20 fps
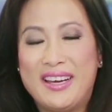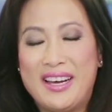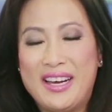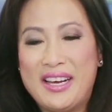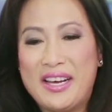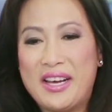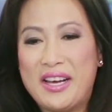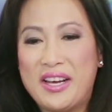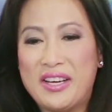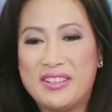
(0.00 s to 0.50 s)

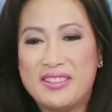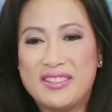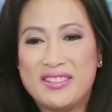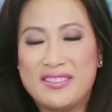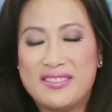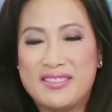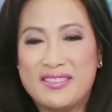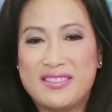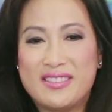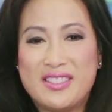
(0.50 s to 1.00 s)
à,
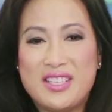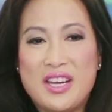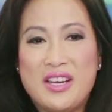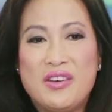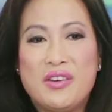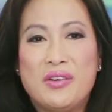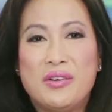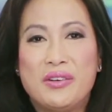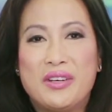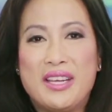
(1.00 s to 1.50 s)

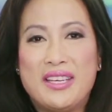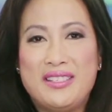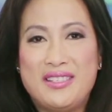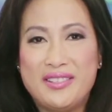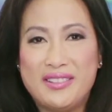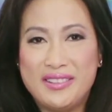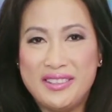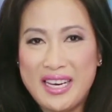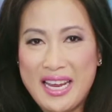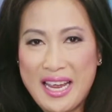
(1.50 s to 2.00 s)
trên đường để
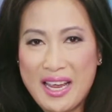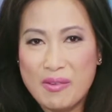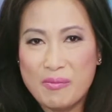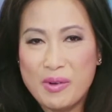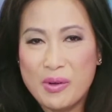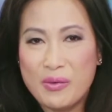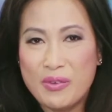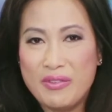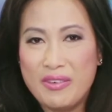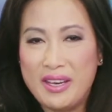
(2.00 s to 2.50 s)
chữa nám
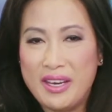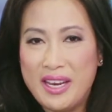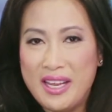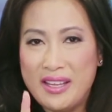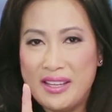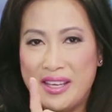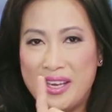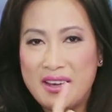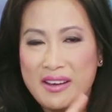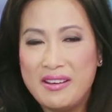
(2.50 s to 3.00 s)
mà quý vị
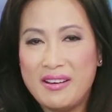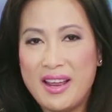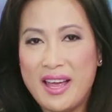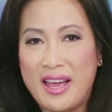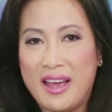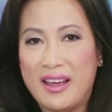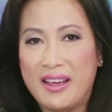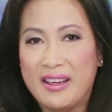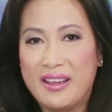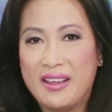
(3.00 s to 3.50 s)
nên nhớ
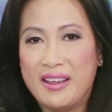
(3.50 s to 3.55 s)
là